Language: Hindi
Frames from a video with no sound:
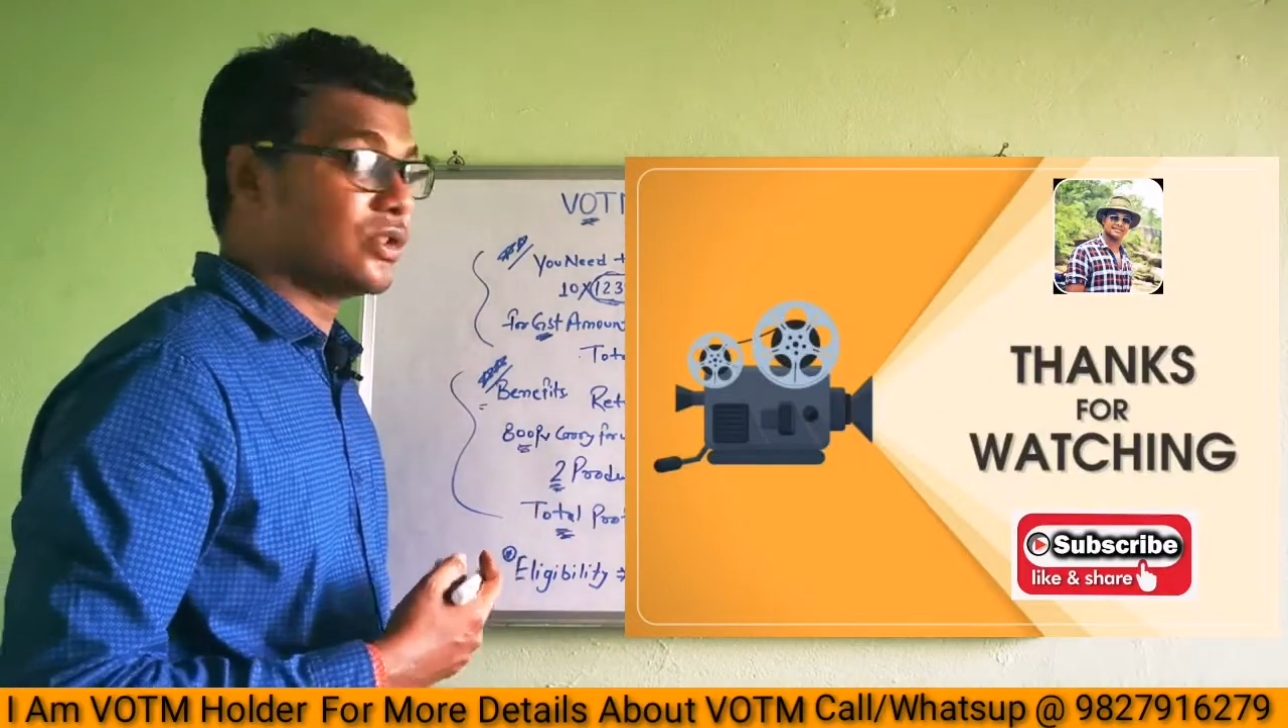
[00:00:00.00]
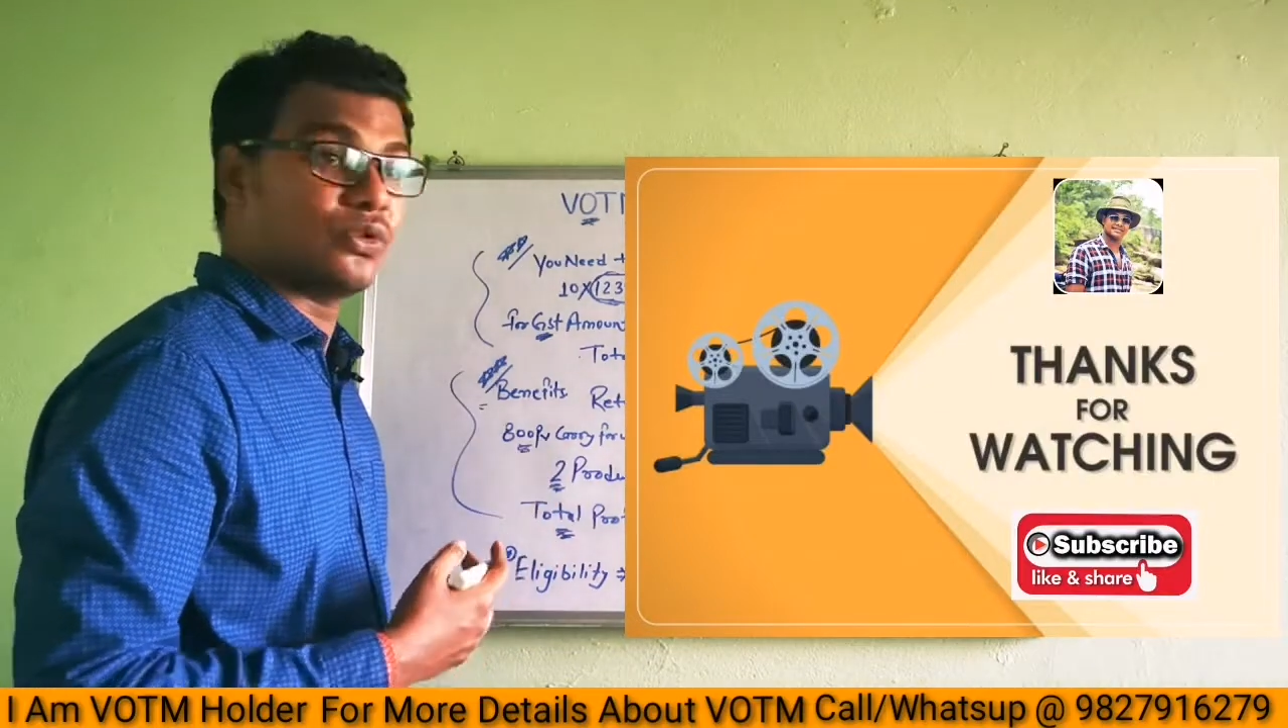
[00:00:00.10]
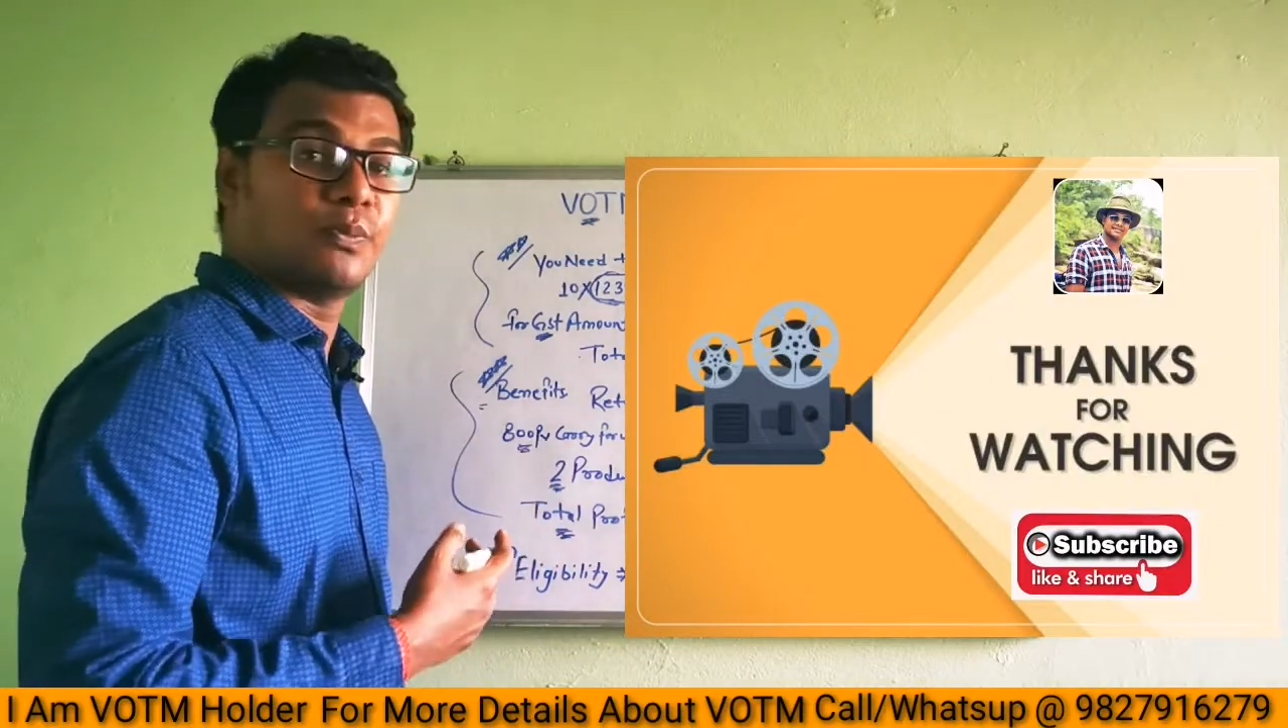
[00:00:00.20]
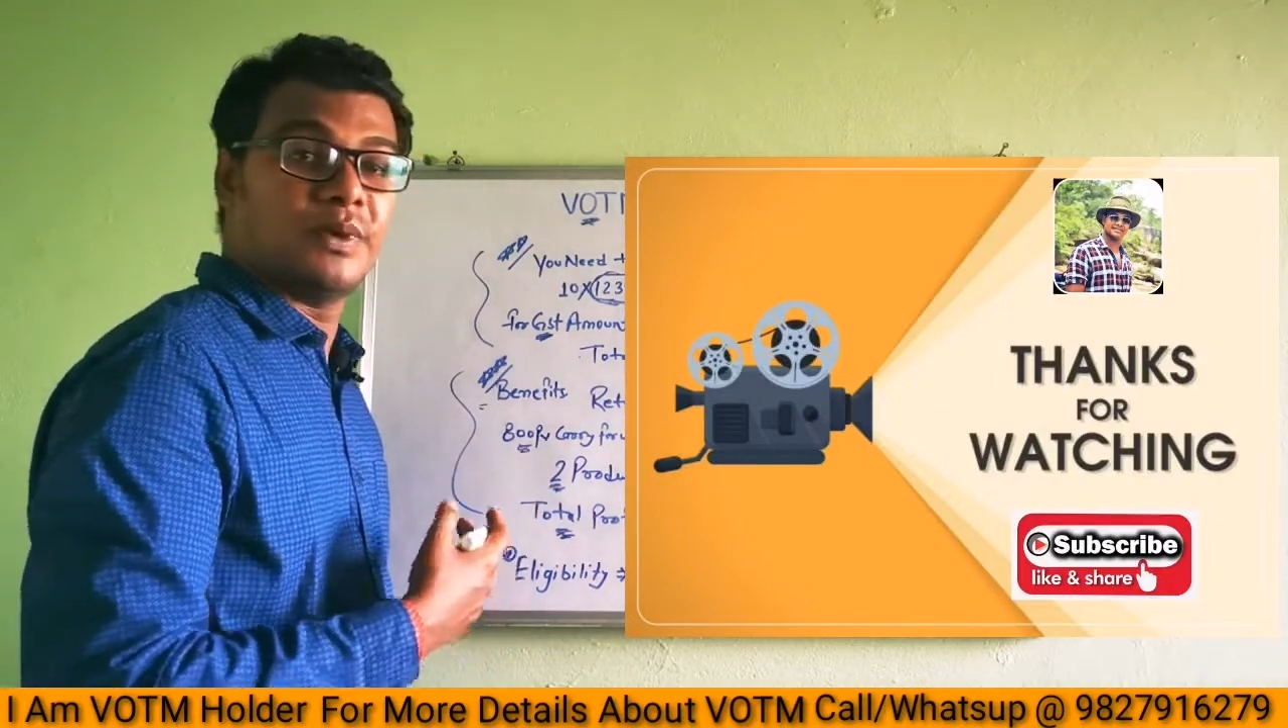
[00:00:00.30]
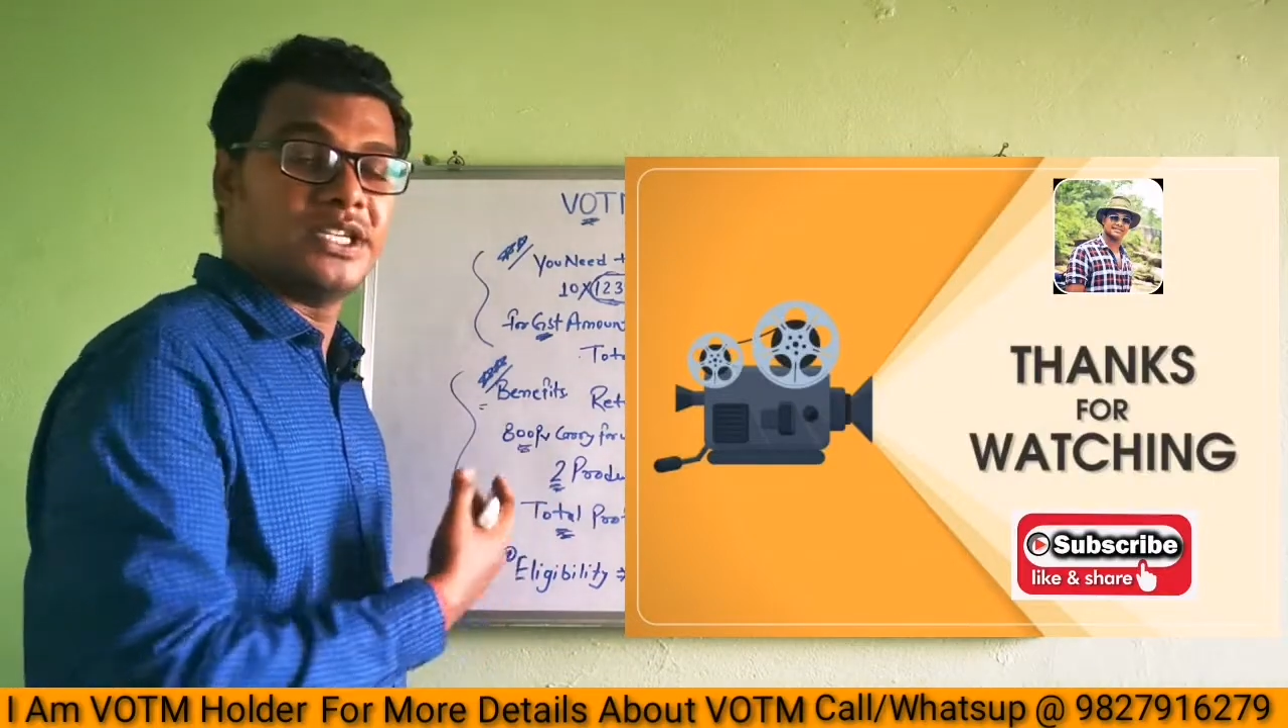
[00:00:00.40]

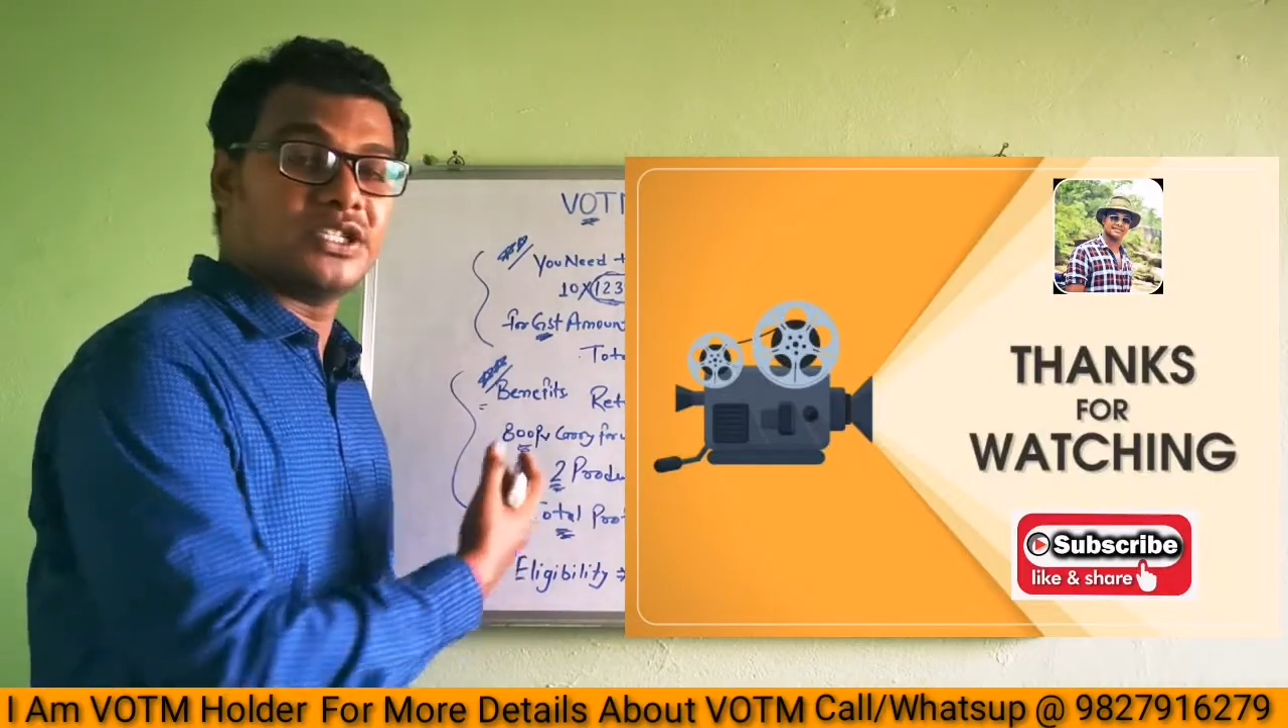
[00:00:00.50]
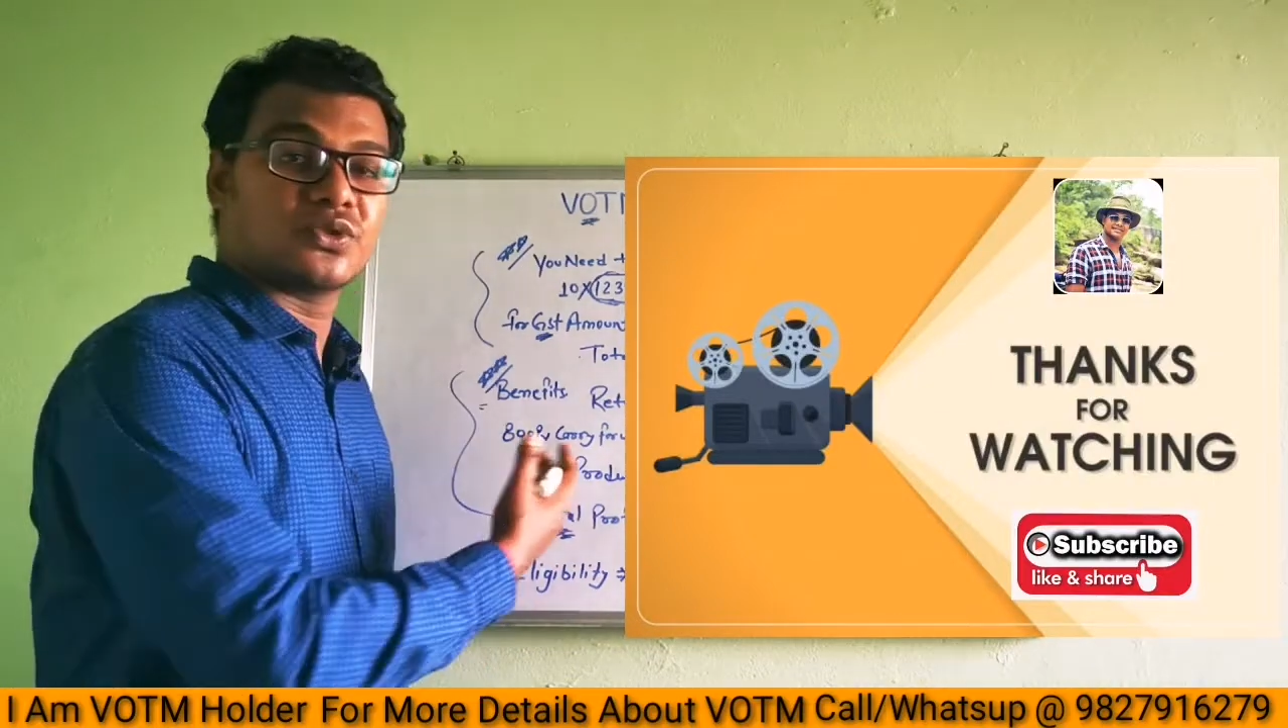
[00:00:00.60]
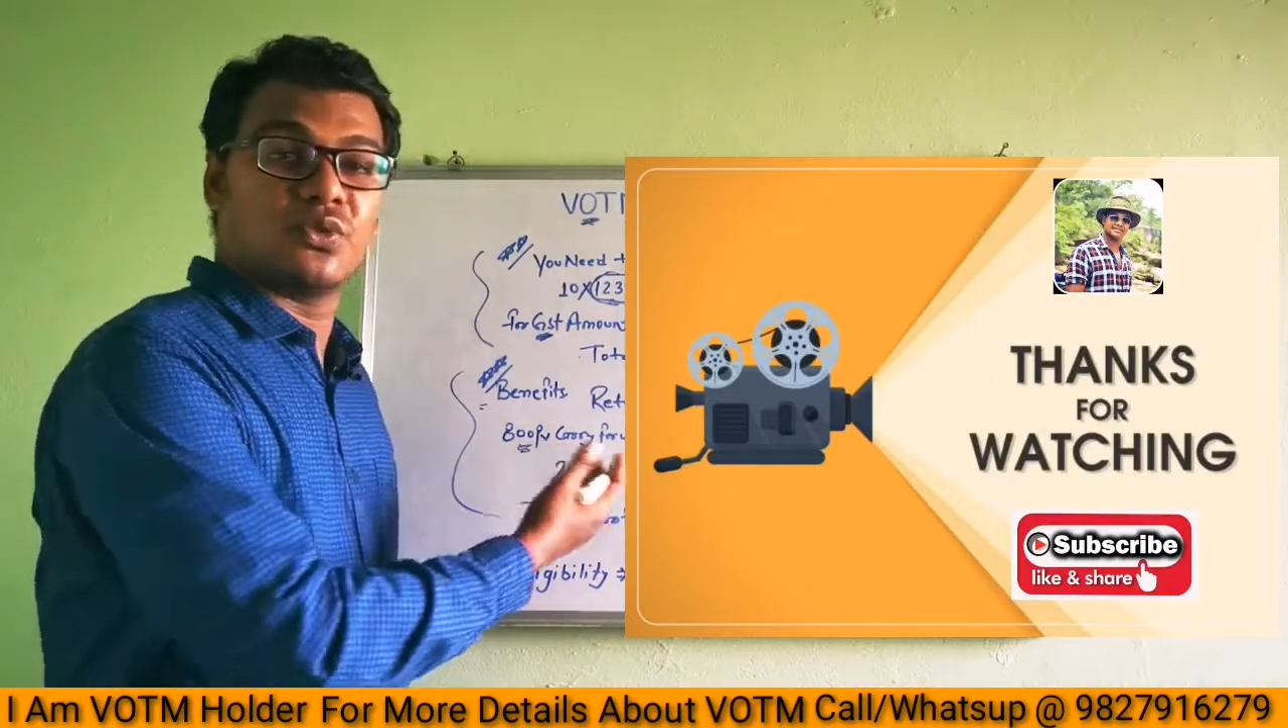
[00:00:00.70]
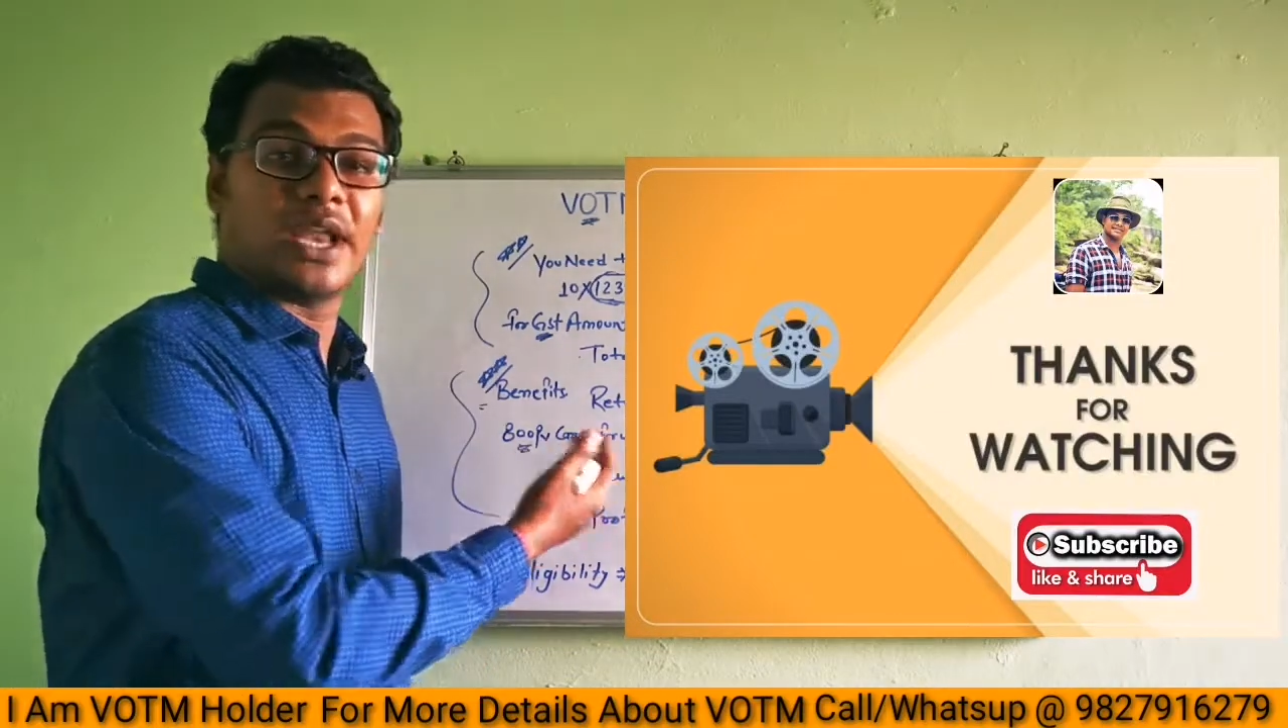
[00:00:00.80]
तो प्लीज़ इसको